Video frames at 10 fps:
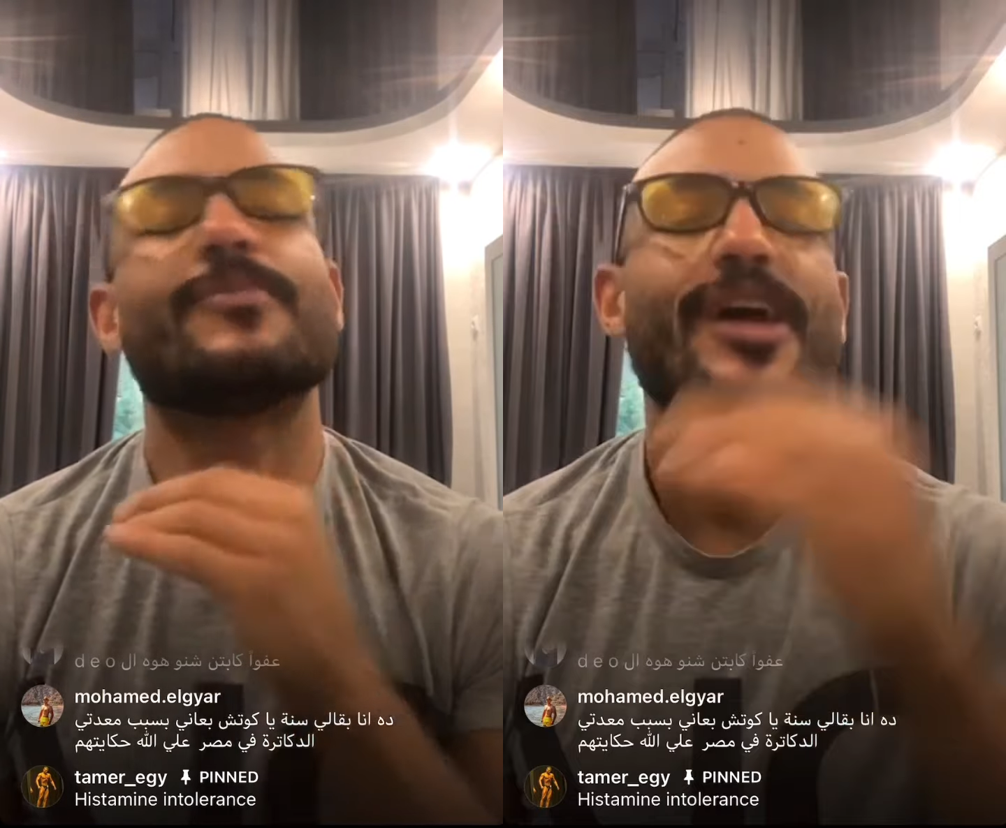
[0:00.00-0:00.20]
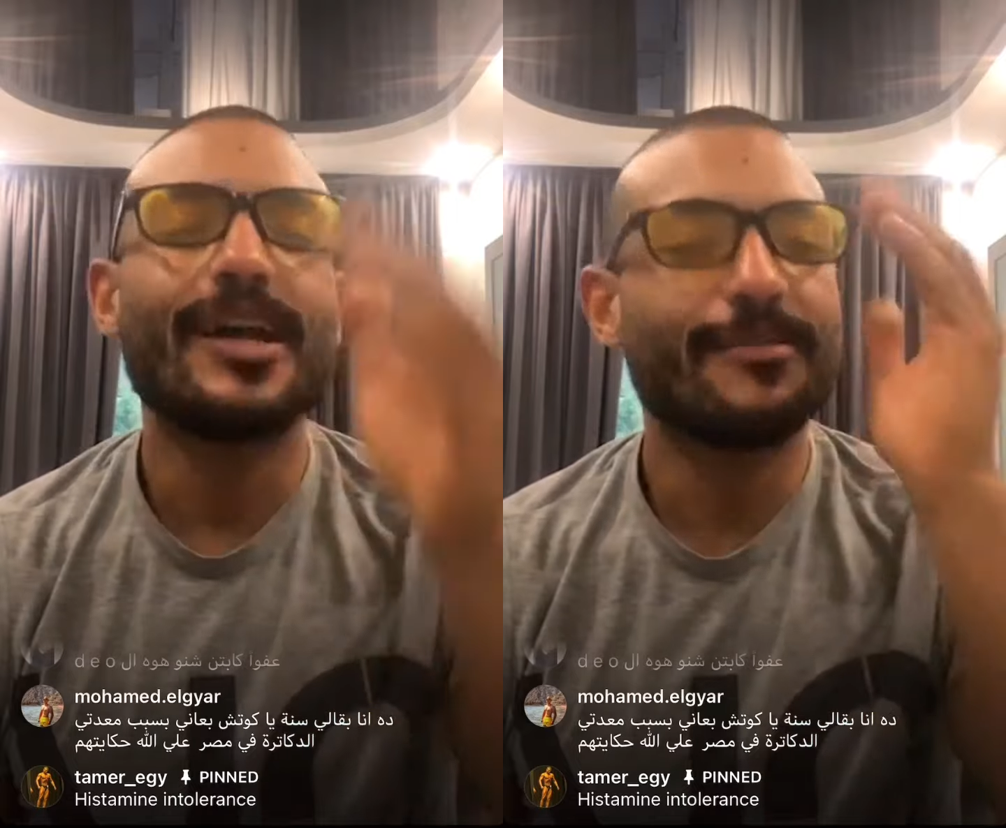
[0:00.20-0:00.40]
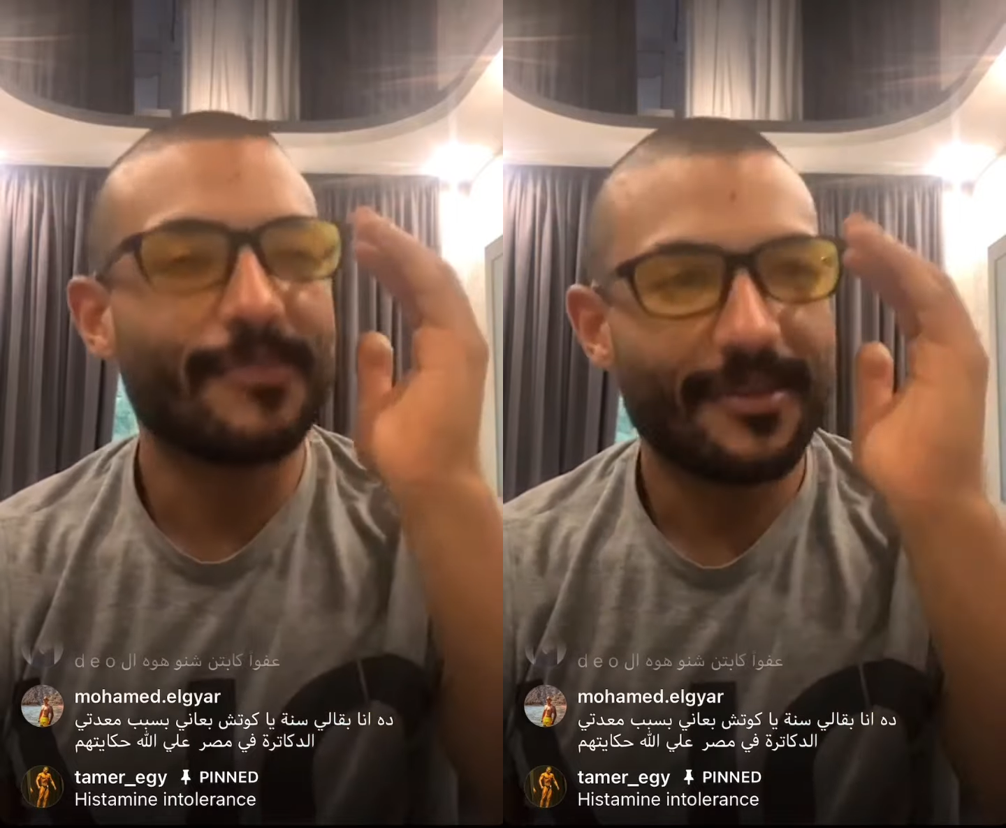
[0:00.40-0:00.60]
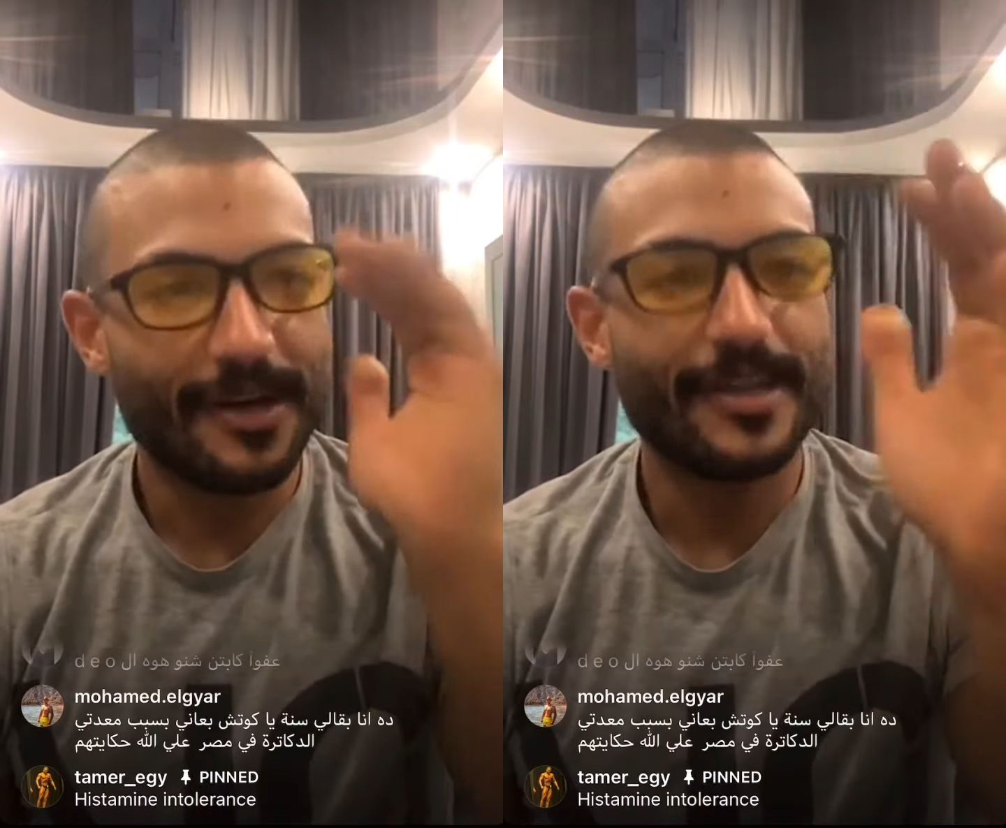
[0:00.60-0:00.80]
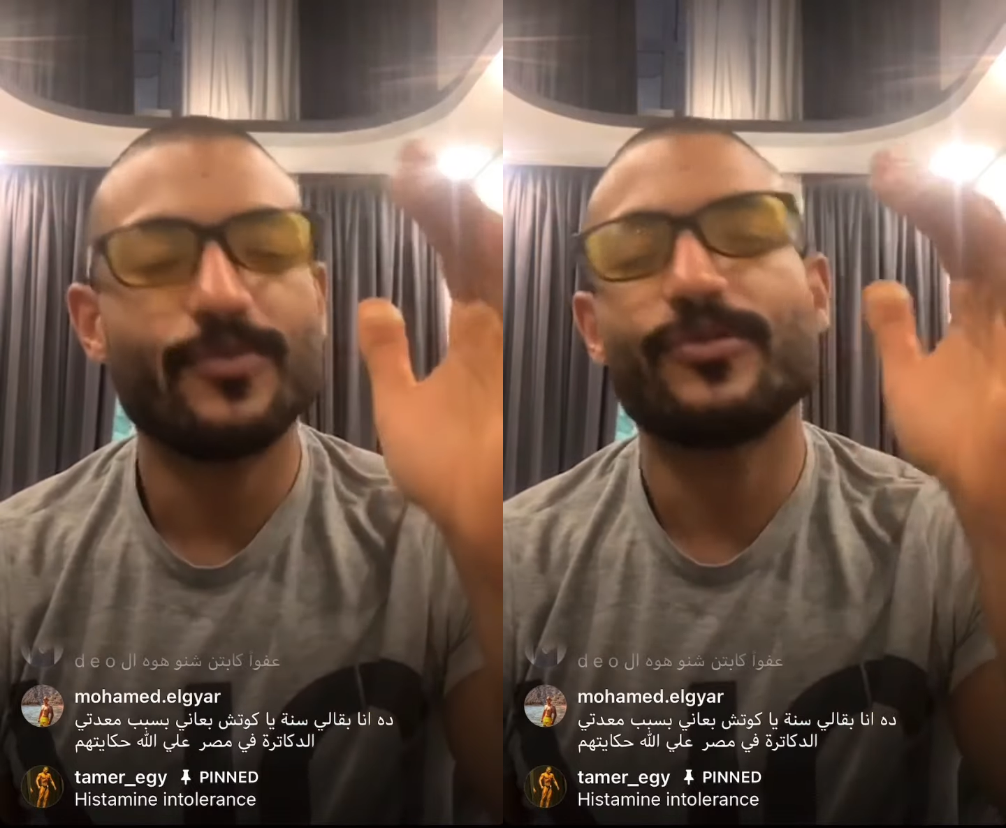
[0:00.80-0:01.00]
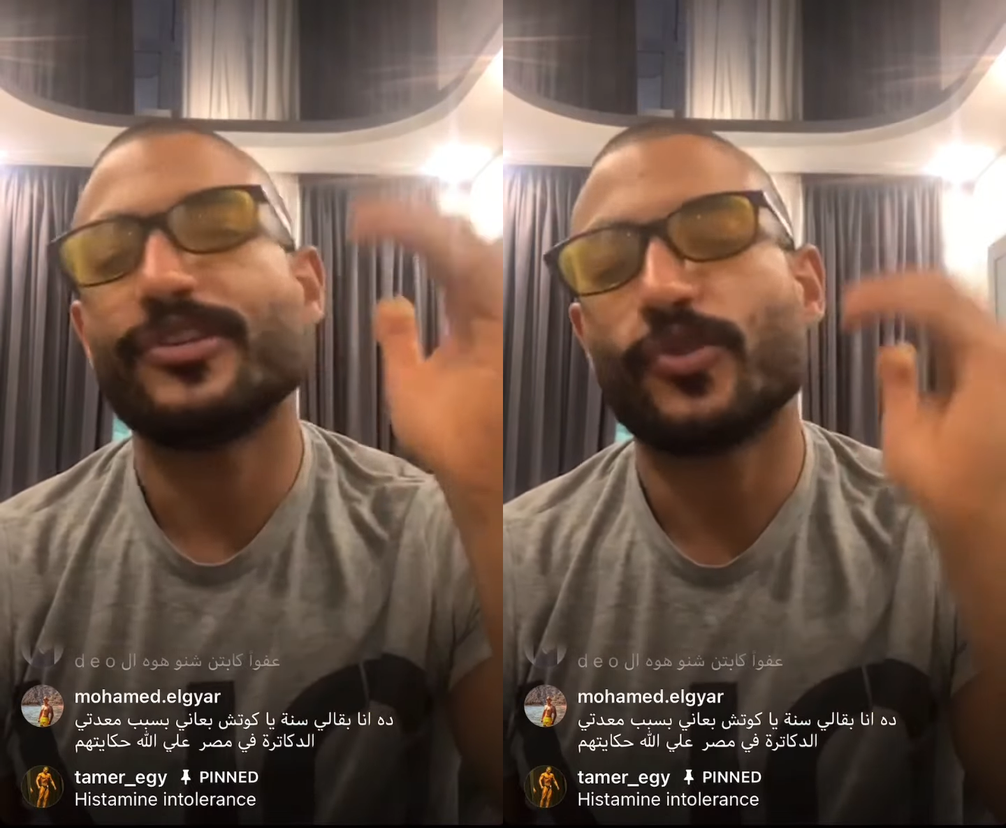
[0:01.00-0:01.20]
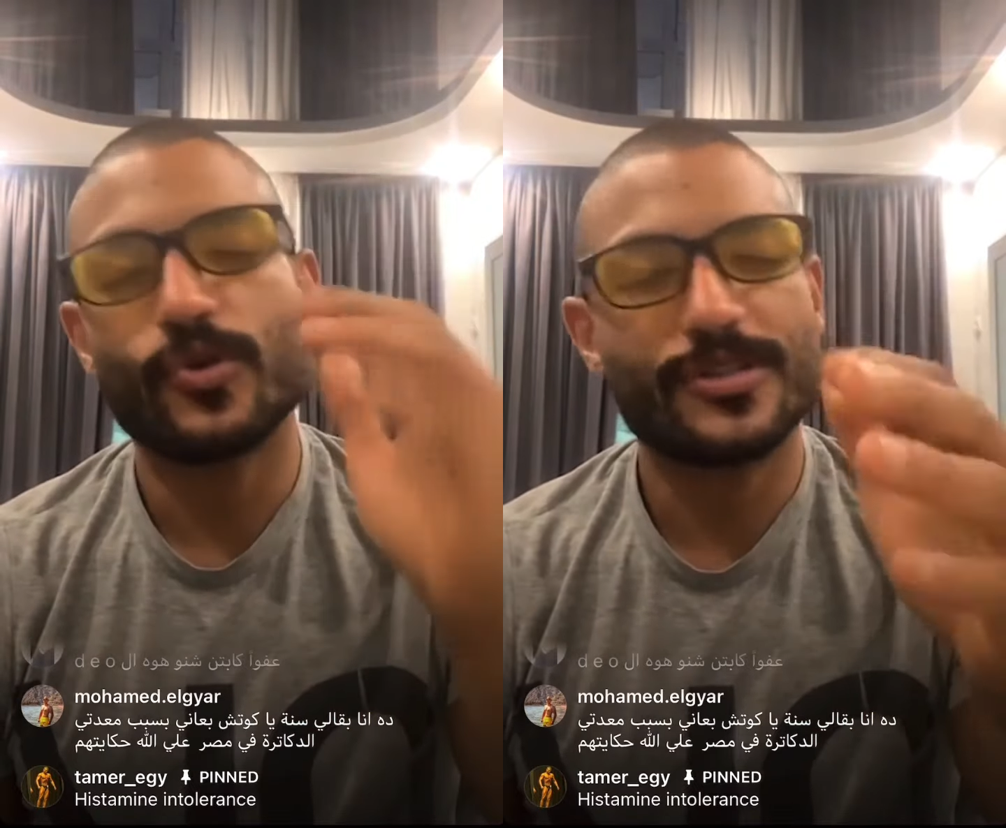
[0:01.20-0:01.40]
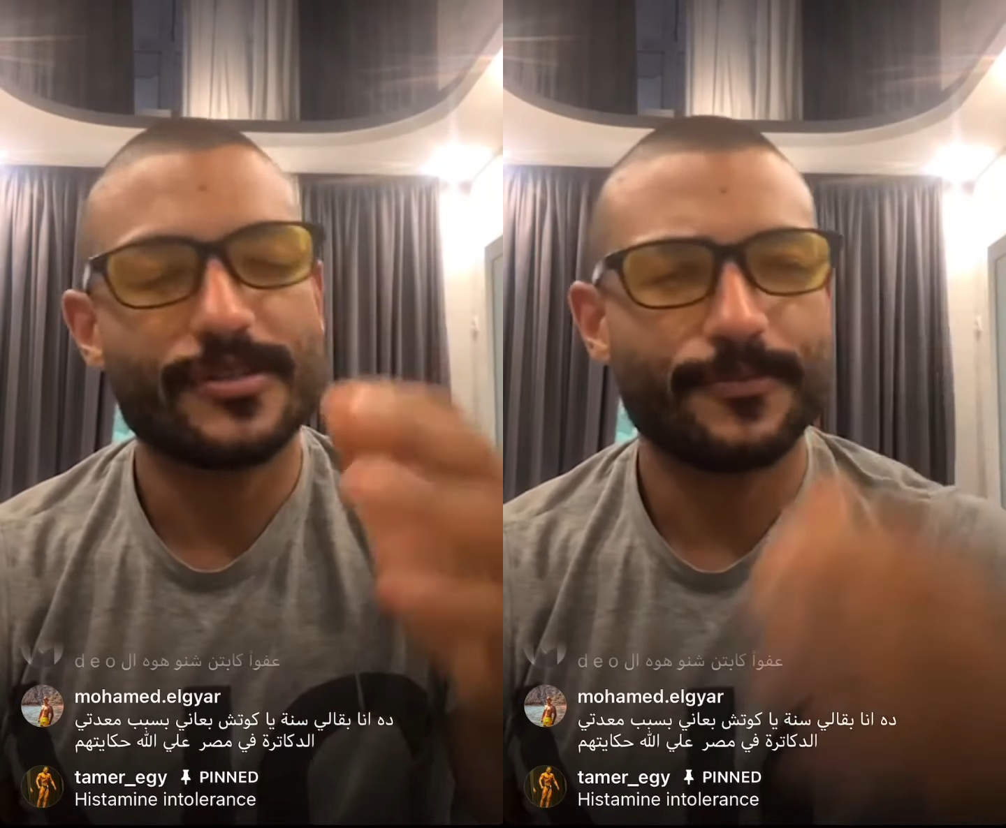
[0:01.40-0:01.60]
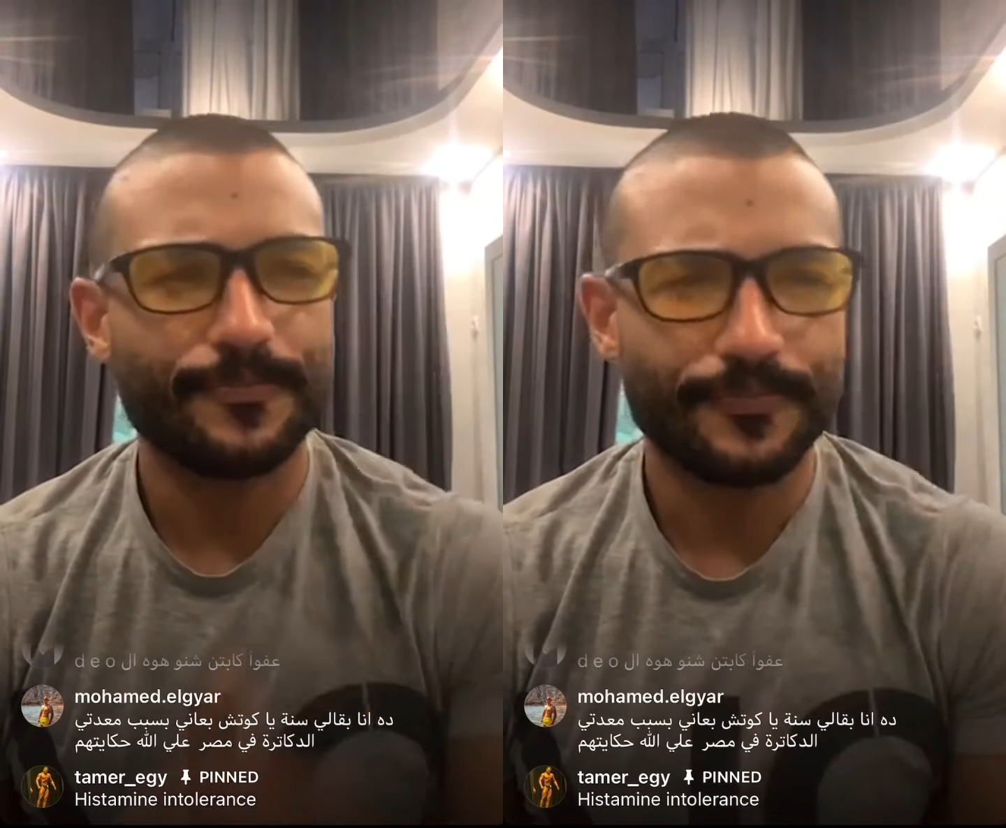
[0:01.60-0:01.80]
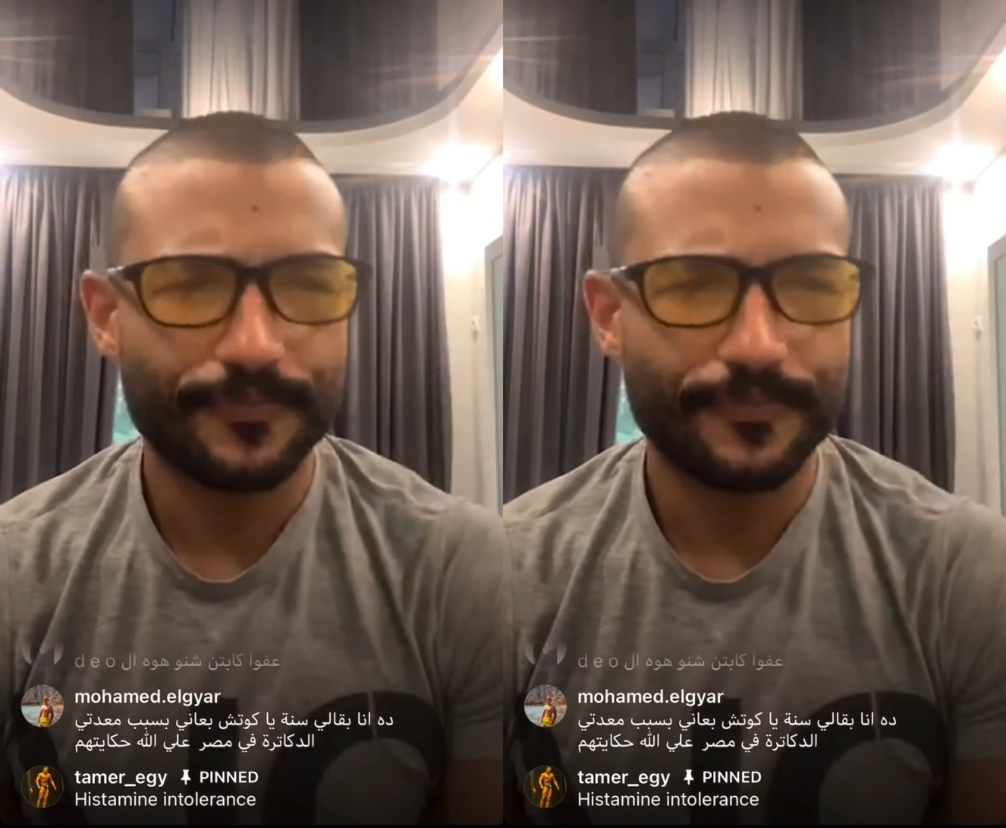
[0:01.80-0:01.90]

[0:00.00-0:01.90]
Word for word: مراحل الميثايل والديتوكس